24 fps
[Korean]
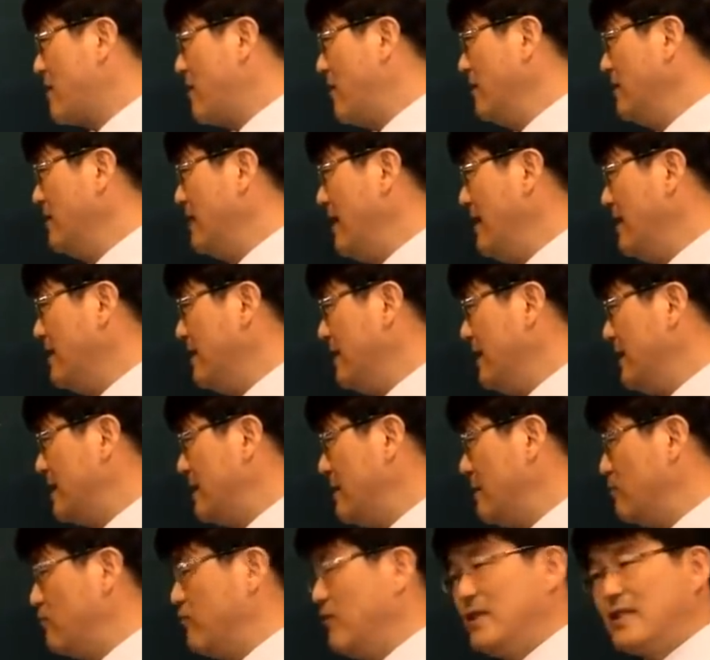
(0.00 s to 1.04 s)
건달들이
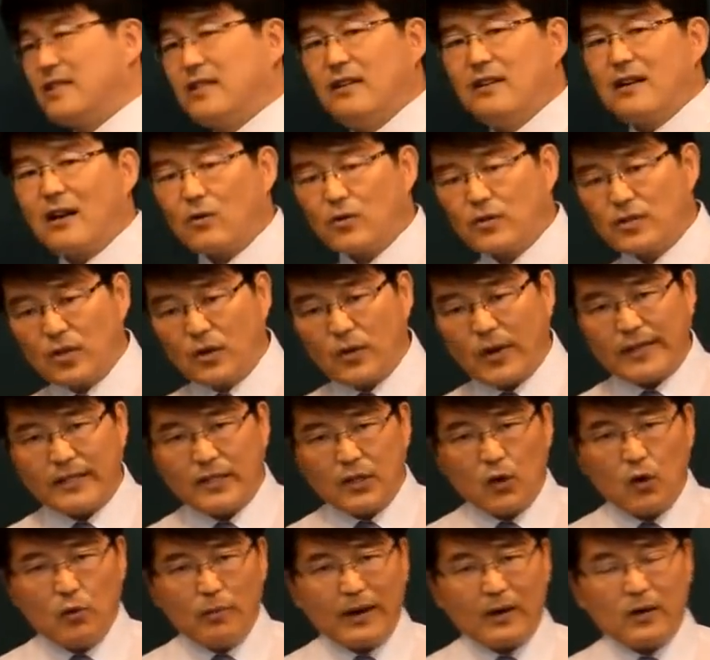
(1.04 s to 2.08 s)
있으면 물질 갖고 서로가
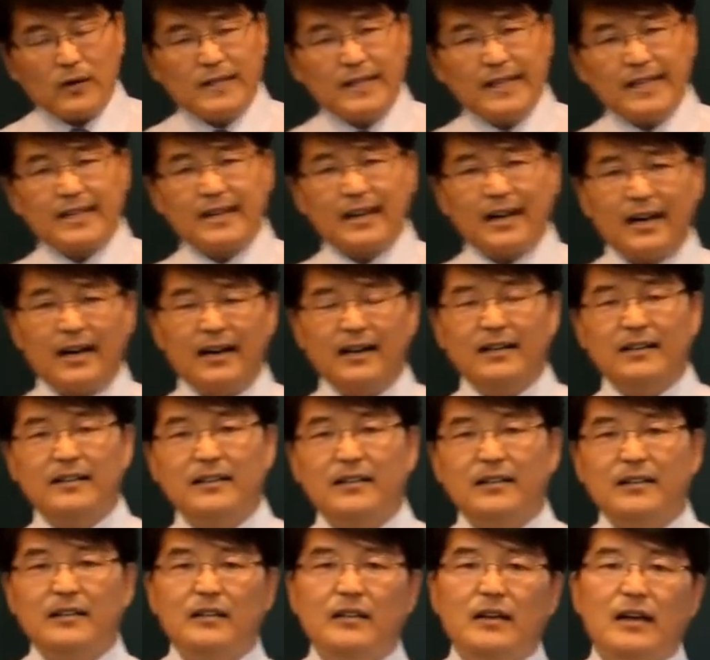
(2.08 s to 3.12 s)
치고받고 되니까
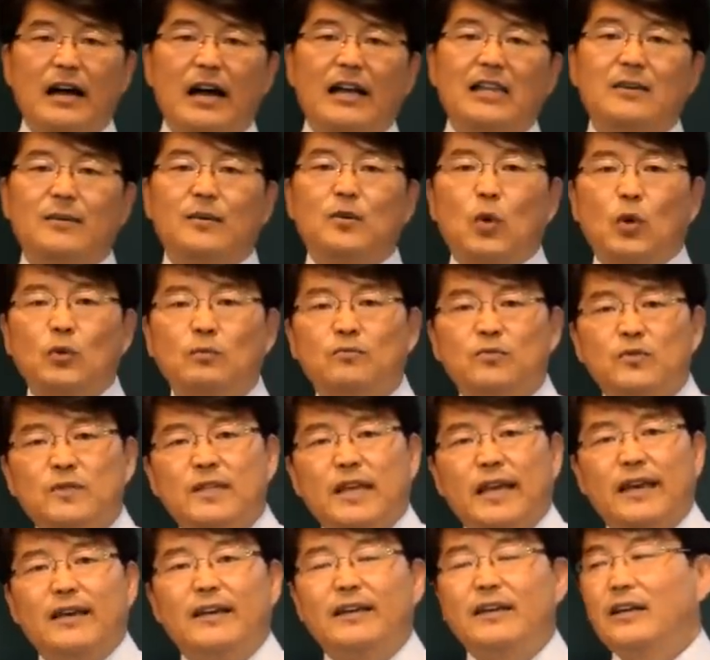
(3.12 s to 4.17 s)
아니면 돈
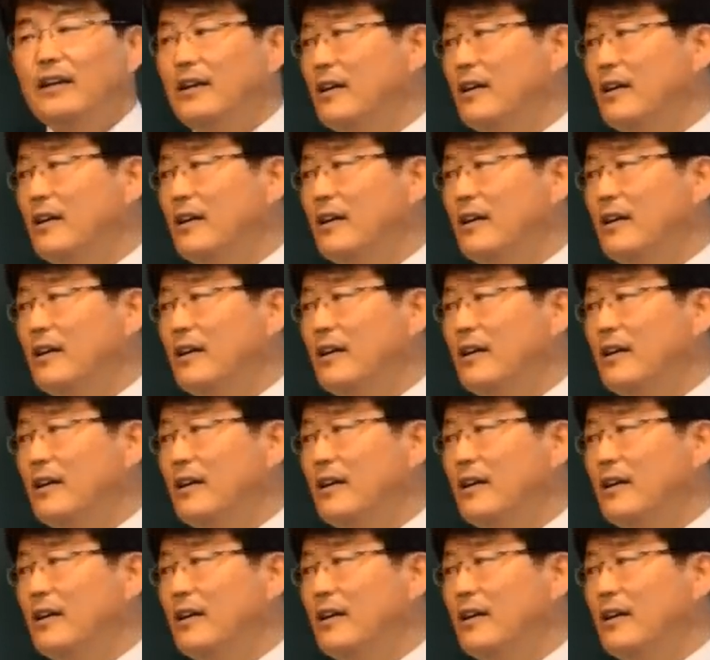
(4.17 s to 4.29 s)
문제